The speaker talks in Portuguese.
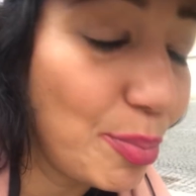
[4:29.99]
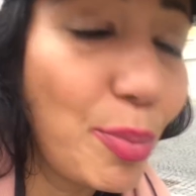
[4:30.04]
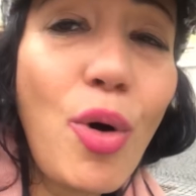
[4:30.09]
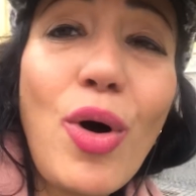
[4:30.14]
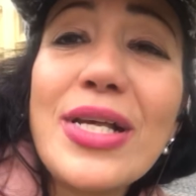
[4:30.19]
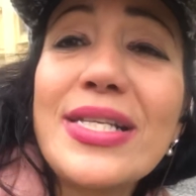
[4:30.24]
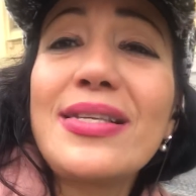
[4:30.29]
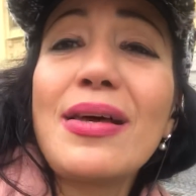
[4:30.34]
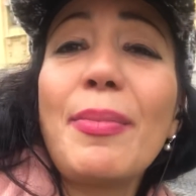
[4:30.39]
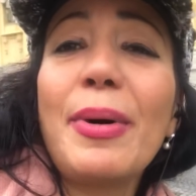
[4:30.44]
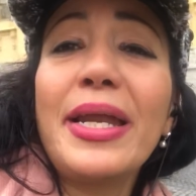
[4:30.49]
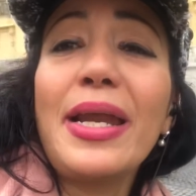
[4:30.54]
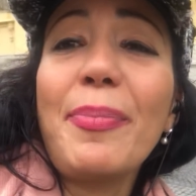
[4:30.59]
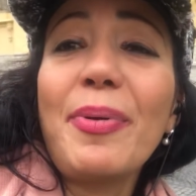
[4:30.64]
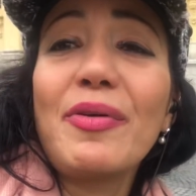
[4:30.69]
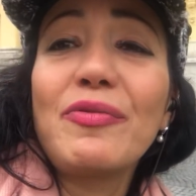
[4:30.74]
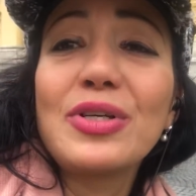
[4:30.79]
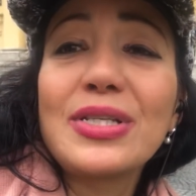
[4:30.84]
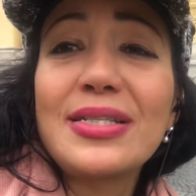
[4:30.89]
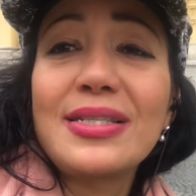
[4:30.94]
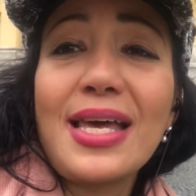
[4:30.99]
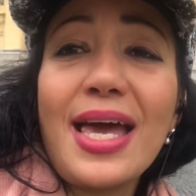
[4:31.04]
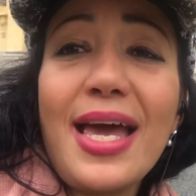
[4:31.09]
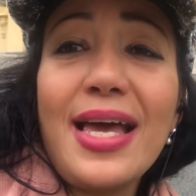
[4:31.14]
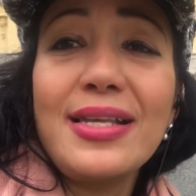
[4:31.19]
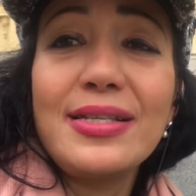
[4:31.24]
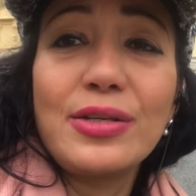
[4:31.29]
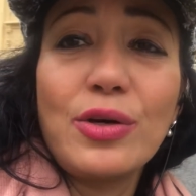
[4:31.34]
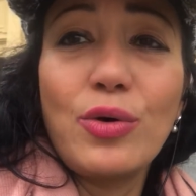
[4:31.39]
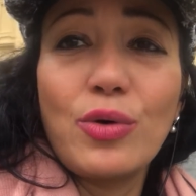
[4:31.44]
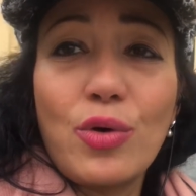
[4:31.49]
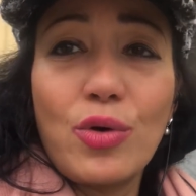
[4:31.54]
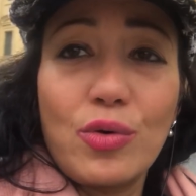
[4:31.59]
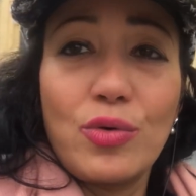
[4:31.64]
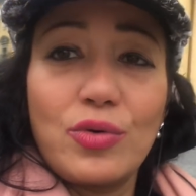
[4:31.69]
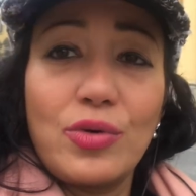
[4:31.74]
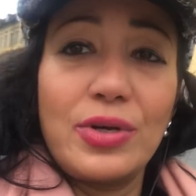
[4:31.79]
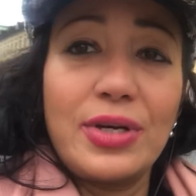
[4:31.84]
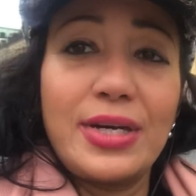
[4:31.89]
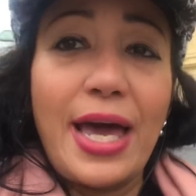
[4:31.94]
Boa semana para vocês. Eu
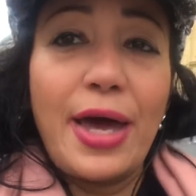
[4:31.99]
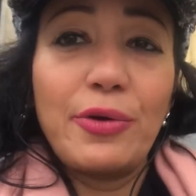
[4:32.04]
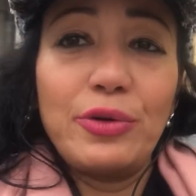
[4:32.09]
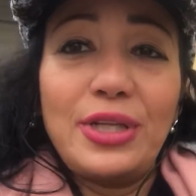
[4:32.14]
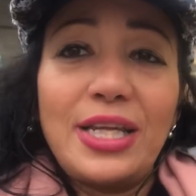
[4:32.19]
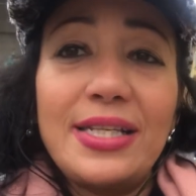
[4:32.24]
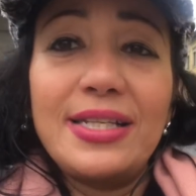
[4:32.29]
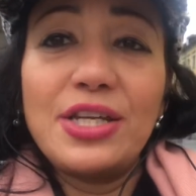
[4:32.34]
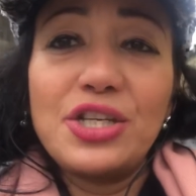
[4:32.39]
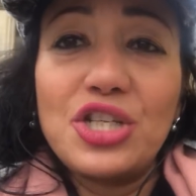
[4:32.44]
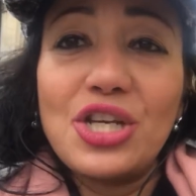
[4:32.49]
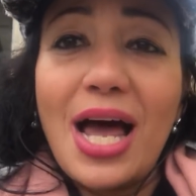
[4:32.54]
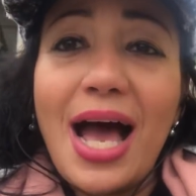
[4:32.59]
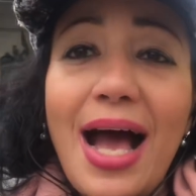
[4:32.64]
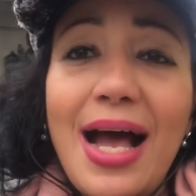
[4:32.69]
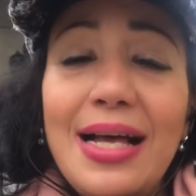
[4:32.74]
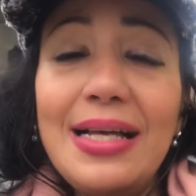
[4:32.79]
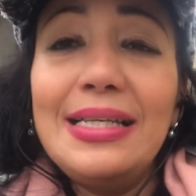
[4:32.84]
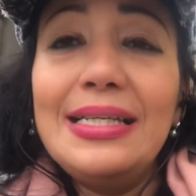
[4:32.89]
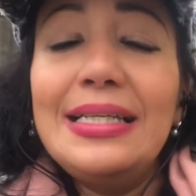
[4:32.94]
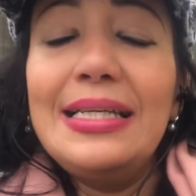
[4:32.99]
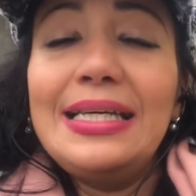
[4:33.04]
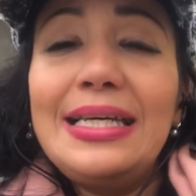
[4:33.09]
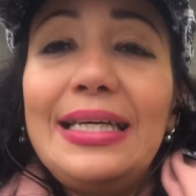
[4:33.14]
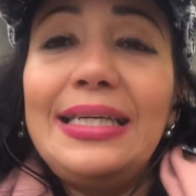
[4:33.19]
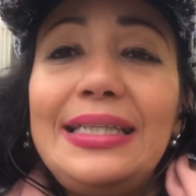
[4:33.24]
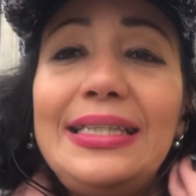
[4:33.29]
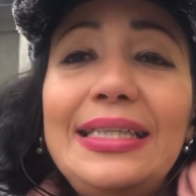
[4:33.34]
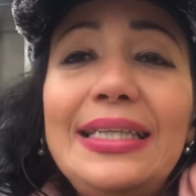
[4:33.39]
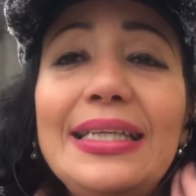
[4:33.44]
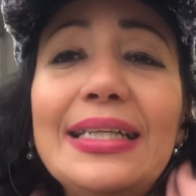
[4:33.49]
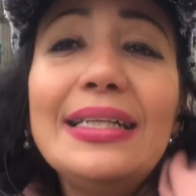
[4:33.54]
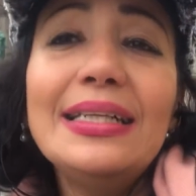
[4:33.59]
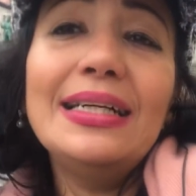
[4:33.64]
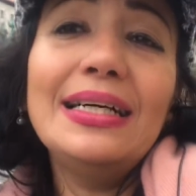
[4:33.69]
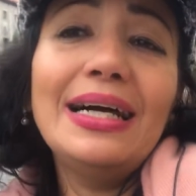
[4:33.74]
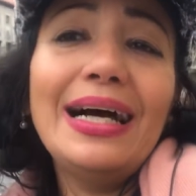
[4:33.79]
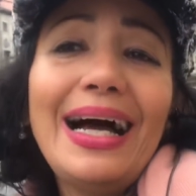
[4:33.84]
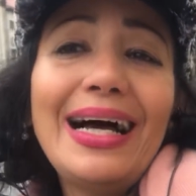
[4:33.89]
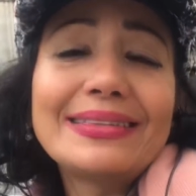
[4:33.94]
quero desejar e
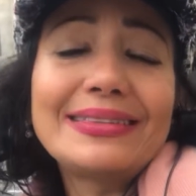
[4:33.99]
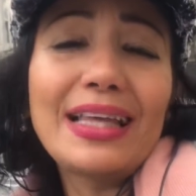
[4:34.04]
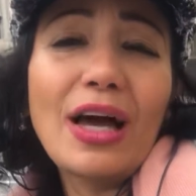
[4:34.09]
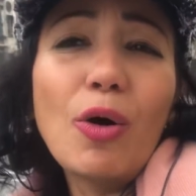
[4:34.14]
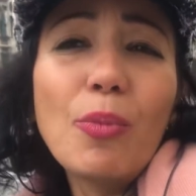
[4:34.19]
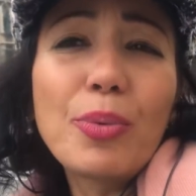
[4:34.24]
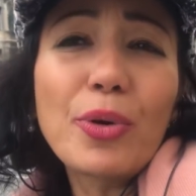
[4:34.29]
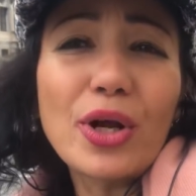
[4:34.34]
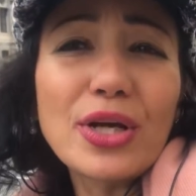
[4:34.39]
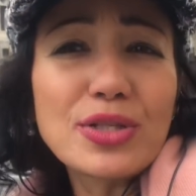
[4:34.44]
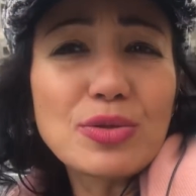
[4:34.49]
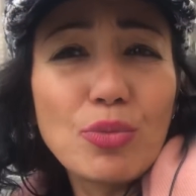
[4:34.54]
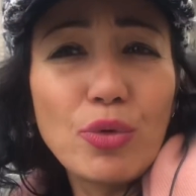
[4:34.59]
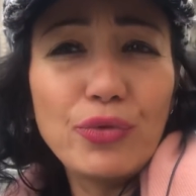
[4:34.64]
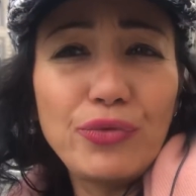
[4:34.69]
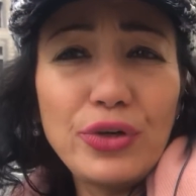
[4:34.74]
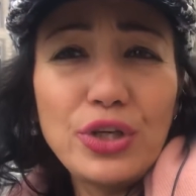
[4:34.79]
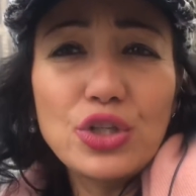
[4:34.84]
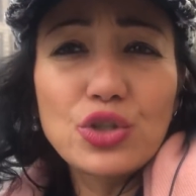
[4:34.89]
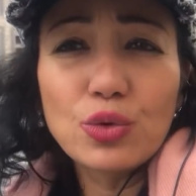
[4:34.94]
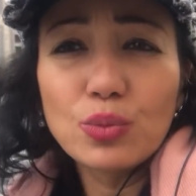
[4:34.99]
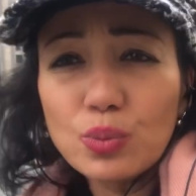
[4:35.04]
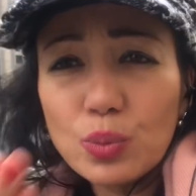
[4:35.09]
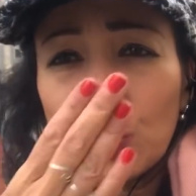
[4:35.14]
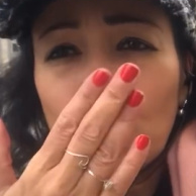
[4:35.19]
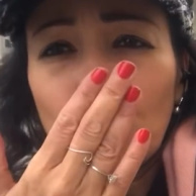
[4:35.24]
até um próximo vídeo.